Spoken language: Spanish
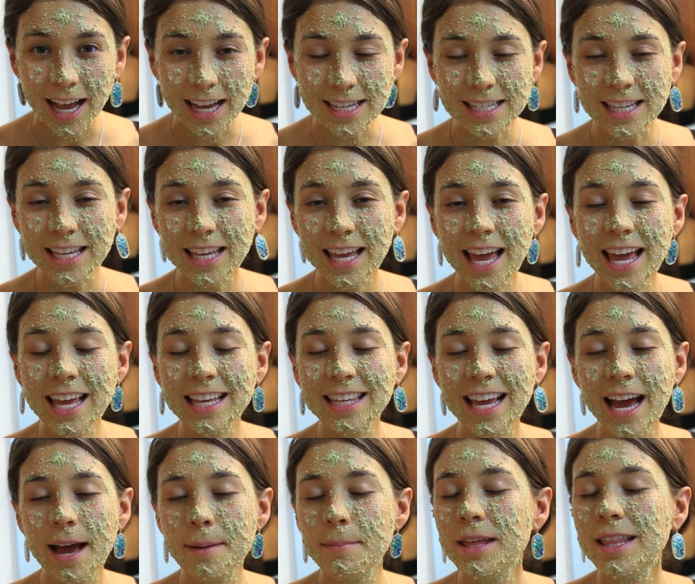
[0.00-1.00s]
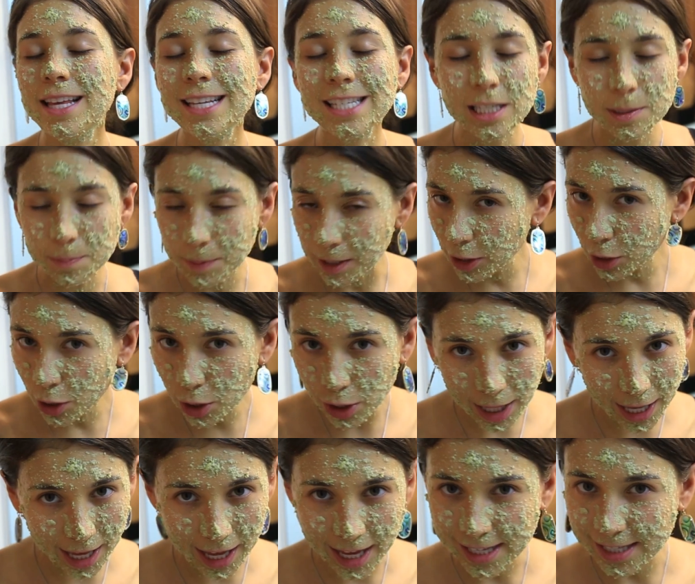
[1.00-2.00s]
Así que ya me despido
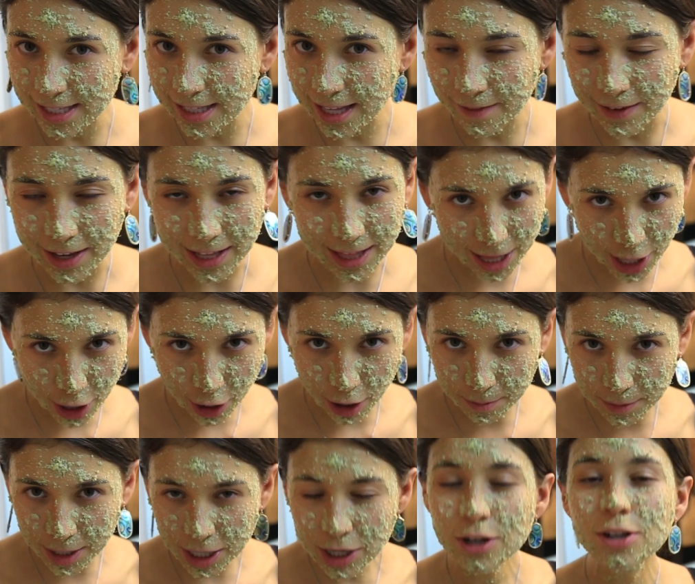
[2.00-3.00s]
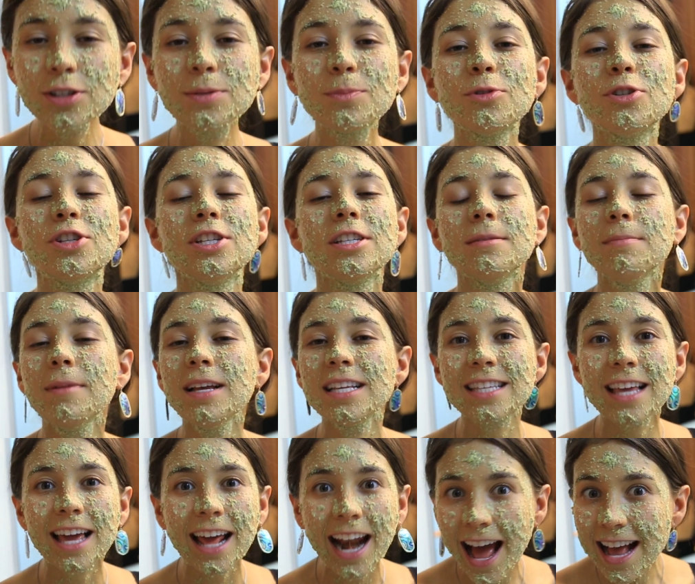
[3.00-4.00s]
de este video, amigos.
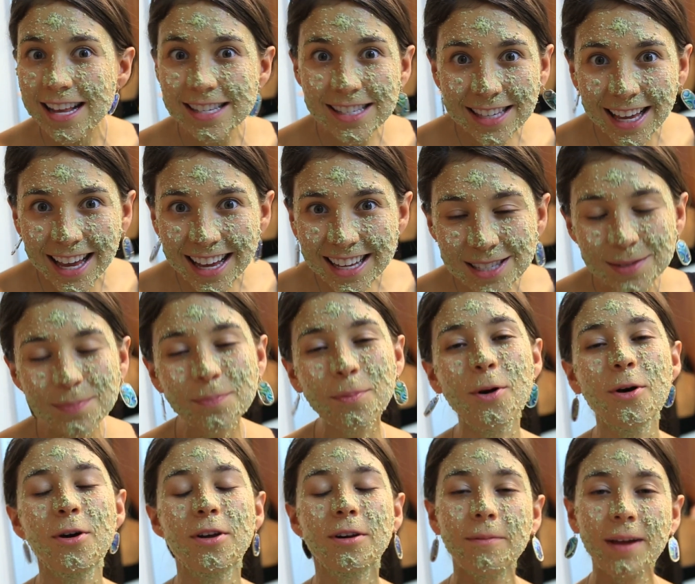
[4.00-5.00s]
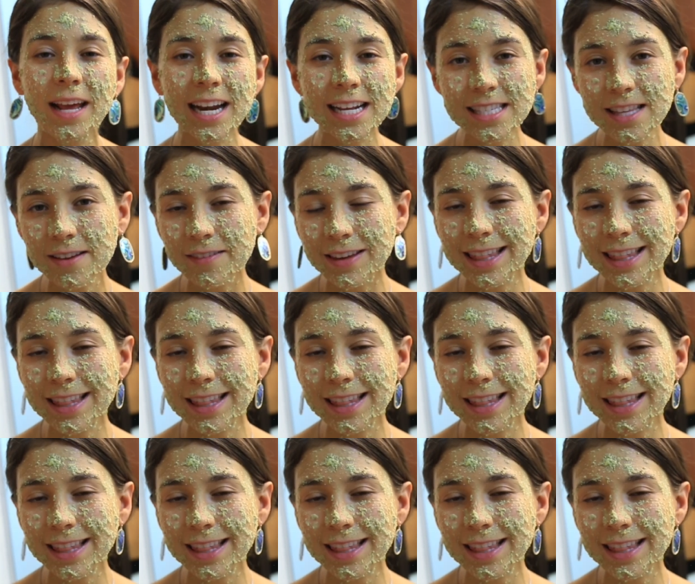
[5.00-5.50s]
Muchísimas gracias por ver este